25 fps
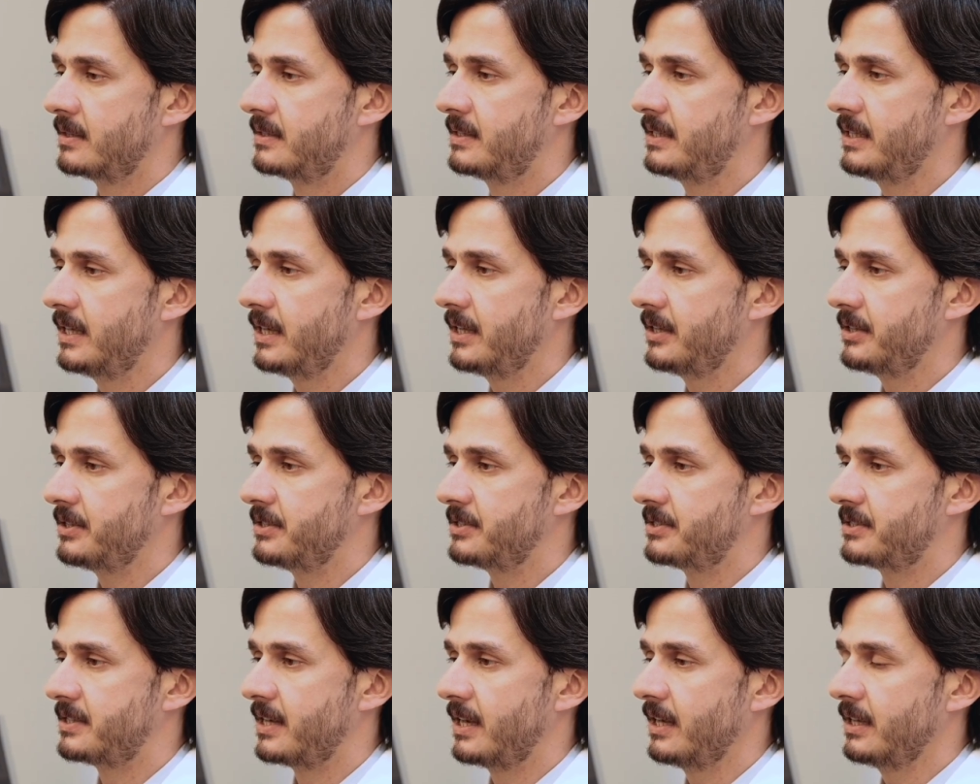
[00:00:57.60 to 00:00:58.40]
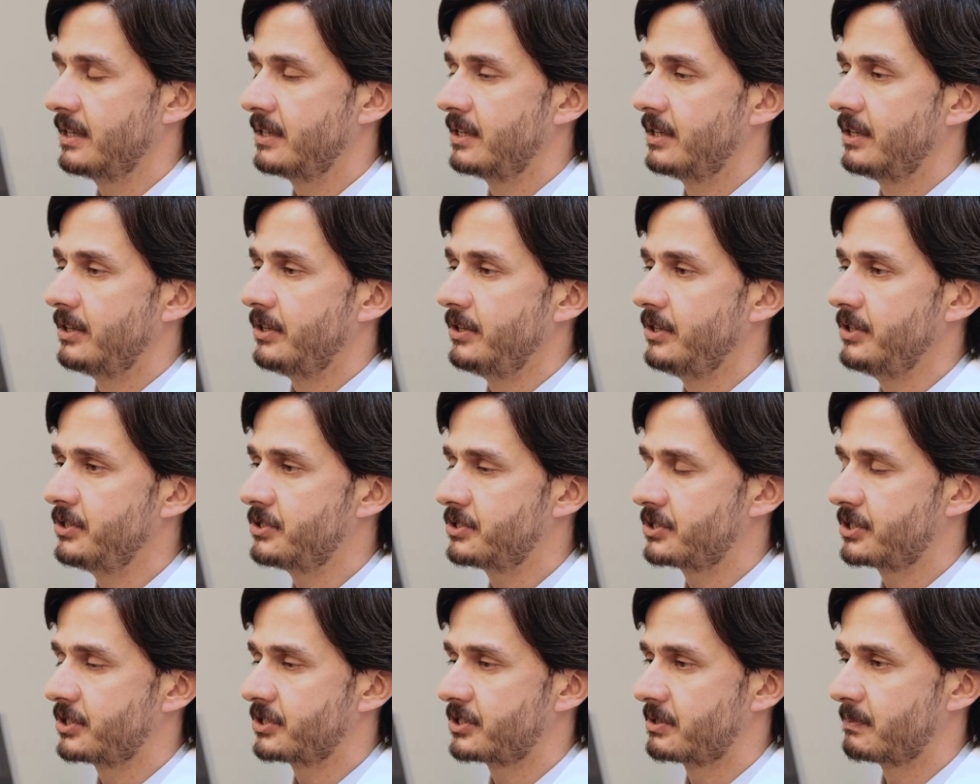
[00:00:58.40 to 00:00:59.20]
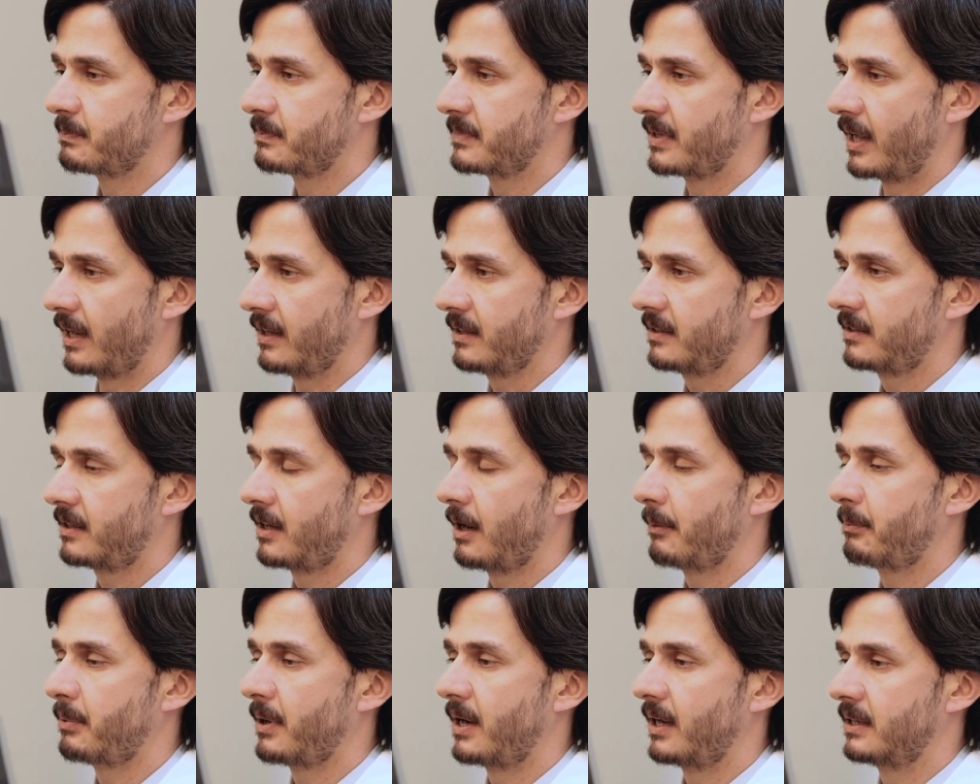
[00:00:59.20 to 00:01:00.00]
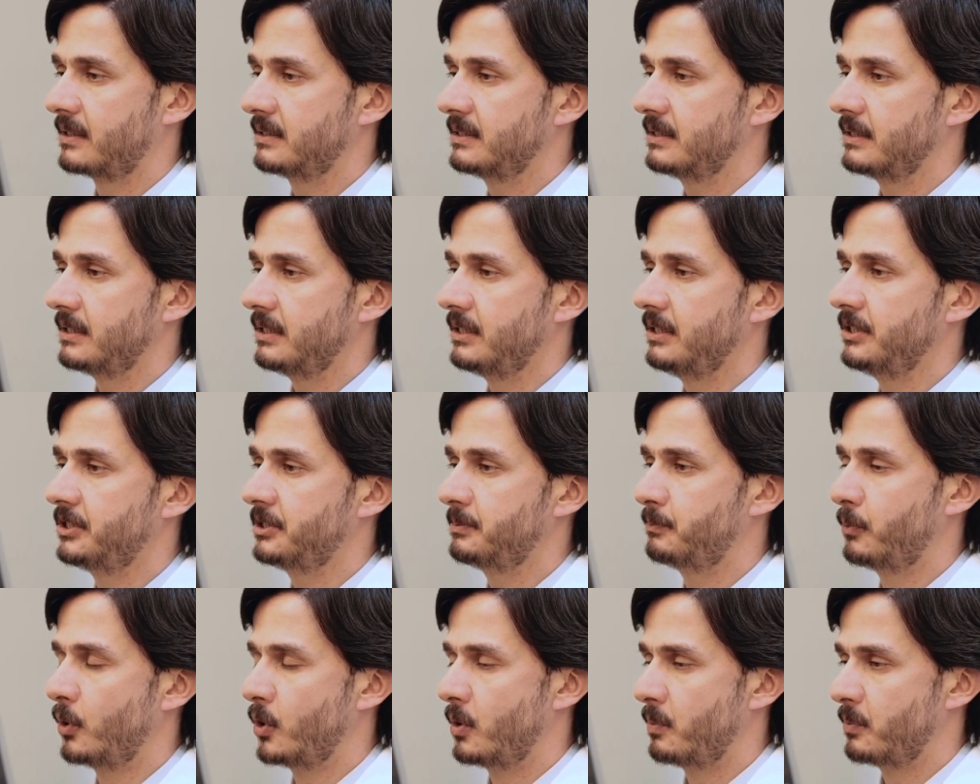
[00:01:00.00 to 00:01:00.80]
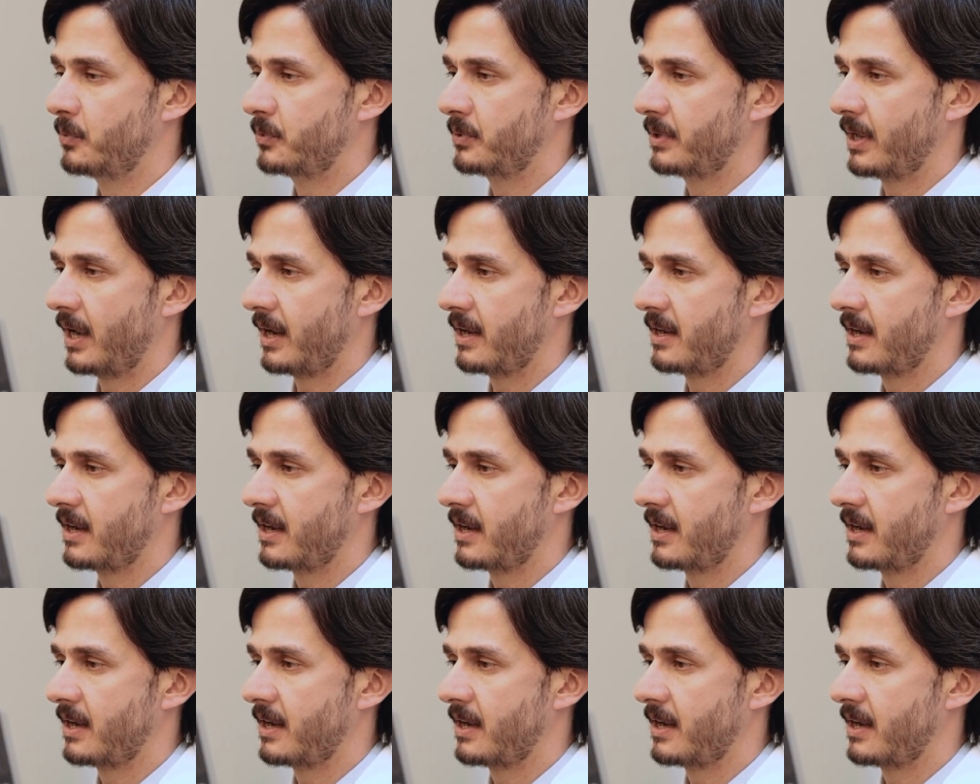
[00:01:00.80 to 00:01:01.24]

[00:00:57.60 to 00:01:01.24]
Diğeri ise iç kısımdan, kapağın iç bölümünden